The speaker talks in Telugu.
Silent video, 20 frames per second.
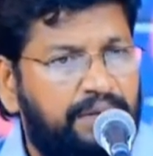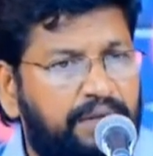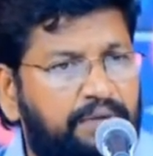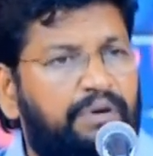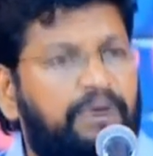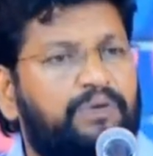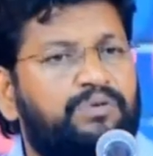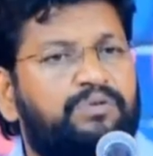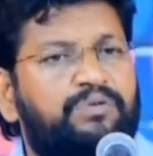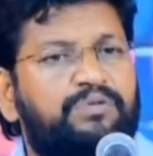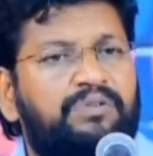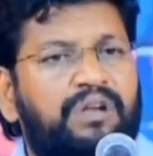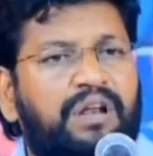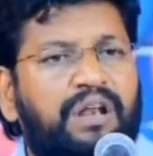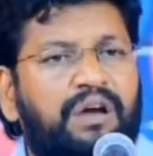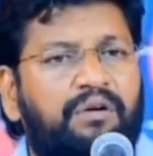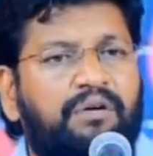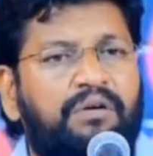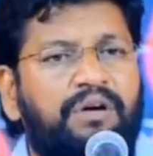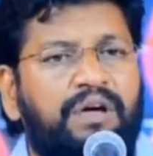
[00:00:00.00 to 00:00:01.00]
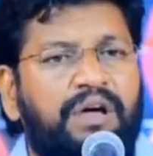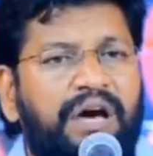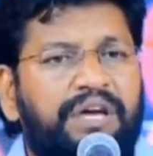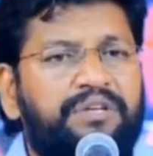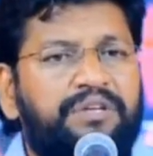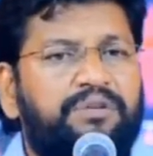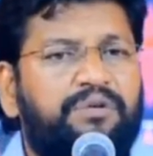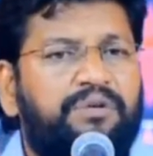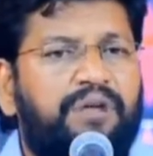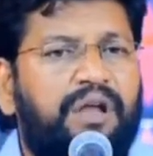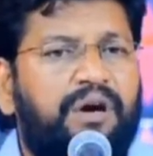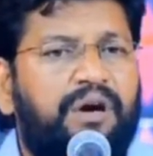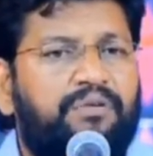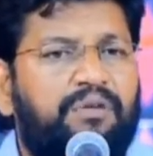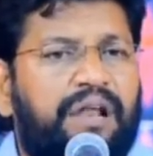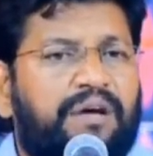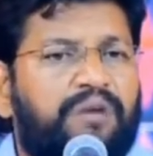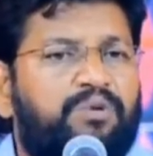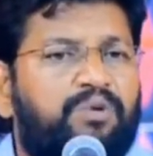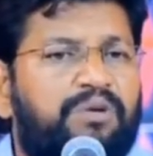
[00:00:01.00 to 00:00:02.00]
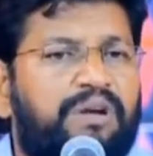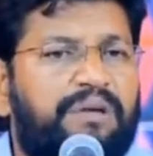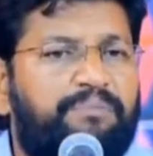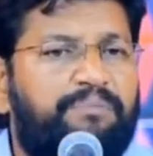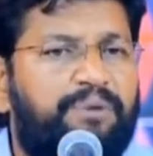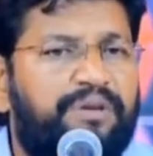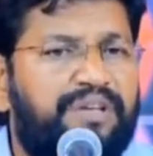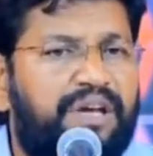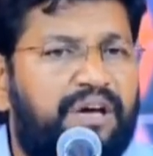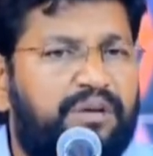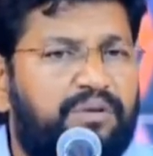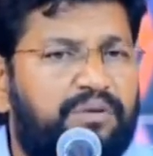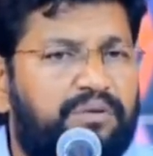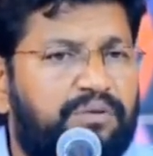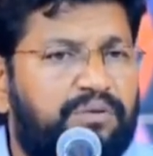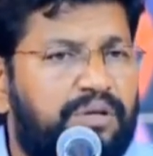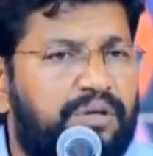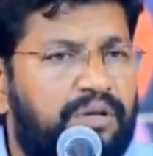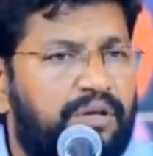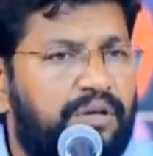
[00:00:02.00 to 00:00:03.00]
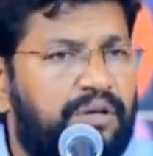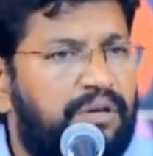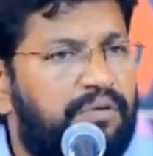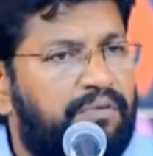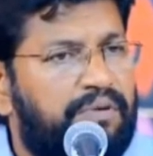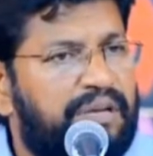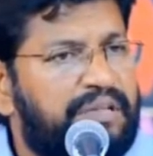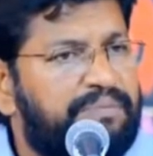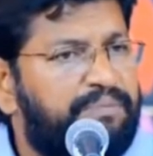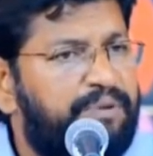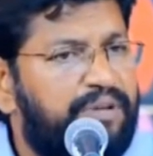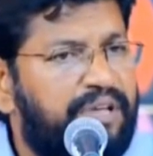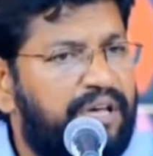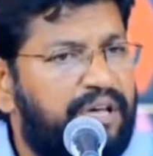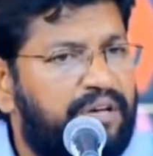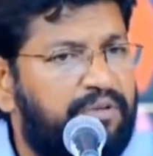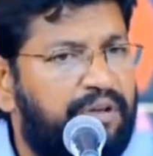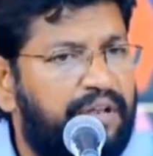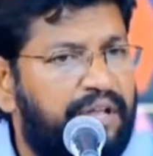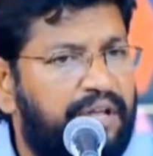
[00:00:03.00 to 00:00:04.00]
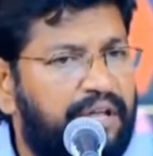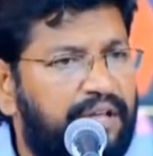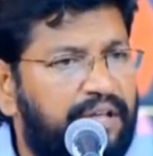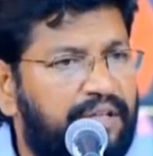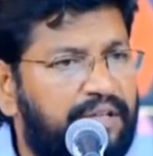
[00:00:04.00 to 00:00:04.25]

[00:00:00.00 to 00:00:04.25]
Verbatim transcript: నువ్వు అనుకుంటున్నావు అయ్యో నాకు లేకుండా పోయారు వెళ్ళిపోయారు అని